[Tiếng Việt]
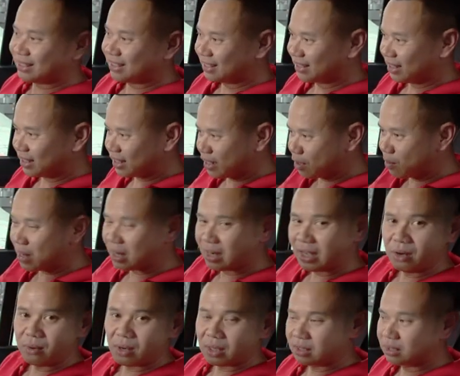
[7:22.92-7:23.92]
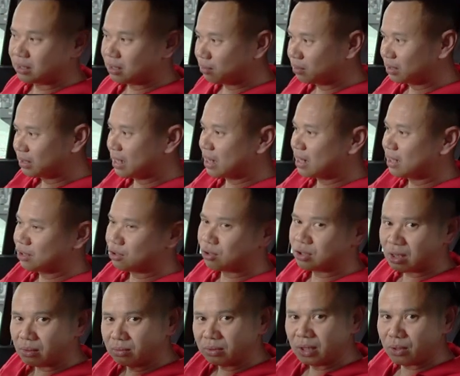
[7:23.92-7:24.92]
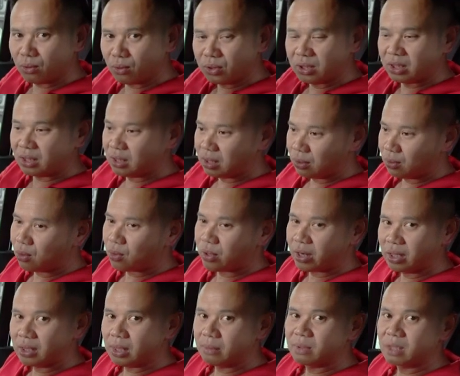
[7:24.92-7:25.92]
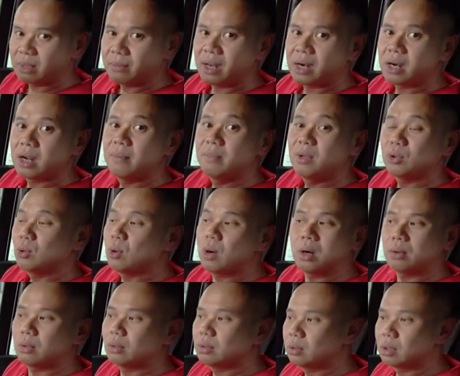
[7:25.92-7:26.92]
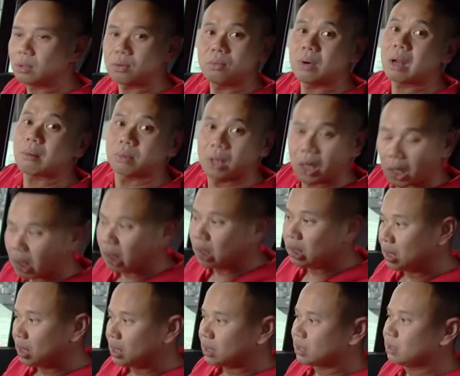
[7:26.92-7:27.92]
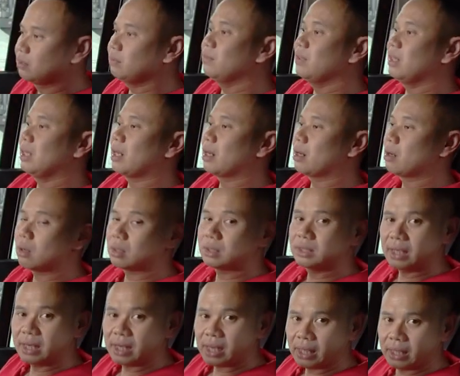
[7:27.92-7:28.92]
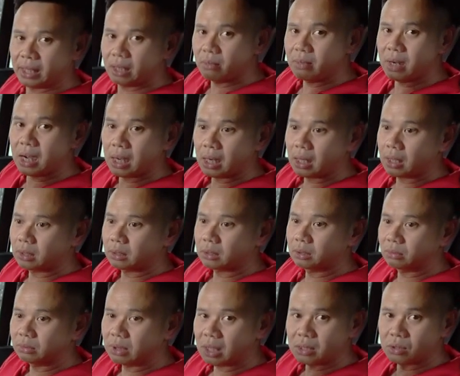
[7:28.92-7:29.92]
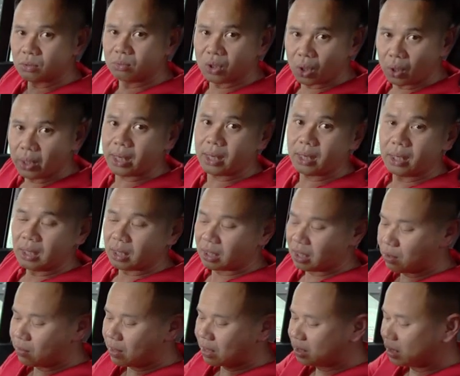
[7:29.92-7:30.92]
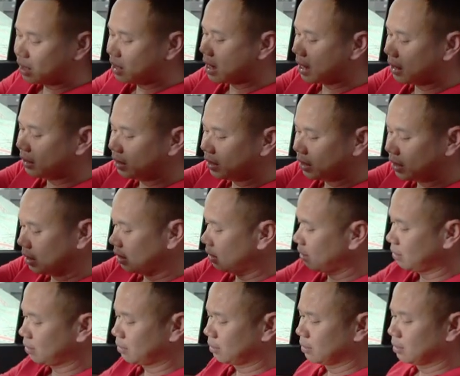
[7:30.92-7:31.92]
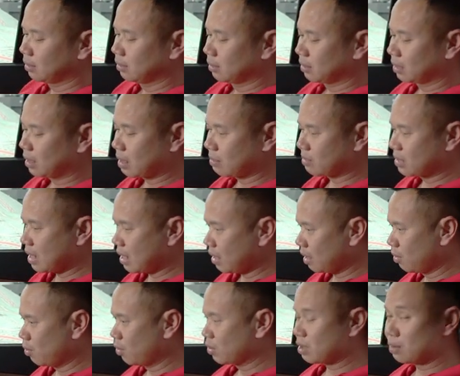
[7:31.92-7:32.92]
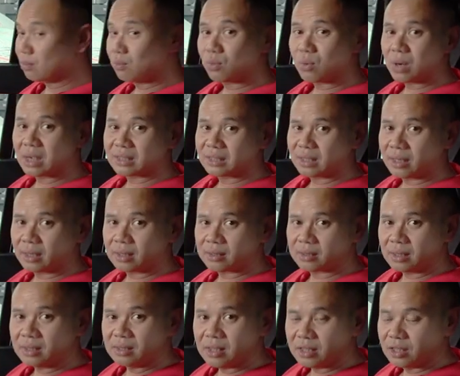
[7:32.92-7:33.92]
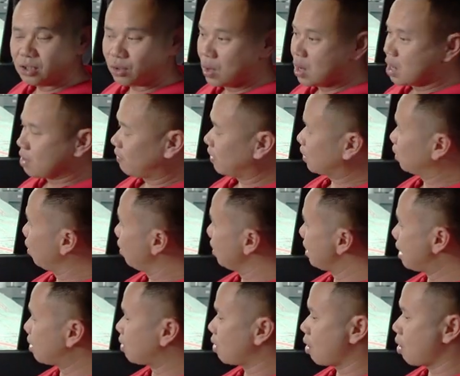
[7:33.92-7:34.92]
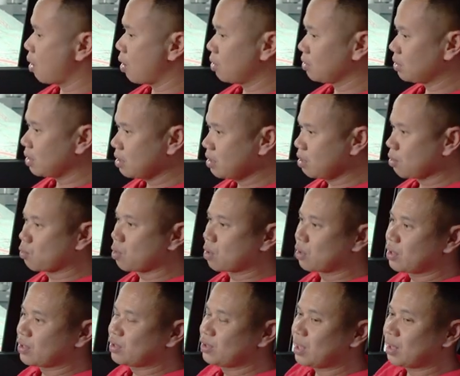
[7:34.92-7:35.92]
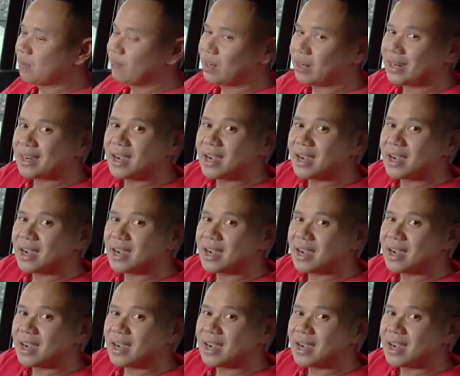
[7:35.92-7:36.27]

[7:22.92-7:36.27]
sẽ kích hoạt lên hoặc trong xe lấy gió trong thiếu oxy thiếu ô khí thậm chí bạn đơm điếu thuốc nó cũng lọc được chính vì lẽ đó xe này nếu mà chúng ta dùng rồi á đi ngoài trời nắng thì cảm giác là ngồi trong khoang xe rất dễ chịu và tôi đã có rất nhiều cuộc nói chuyện với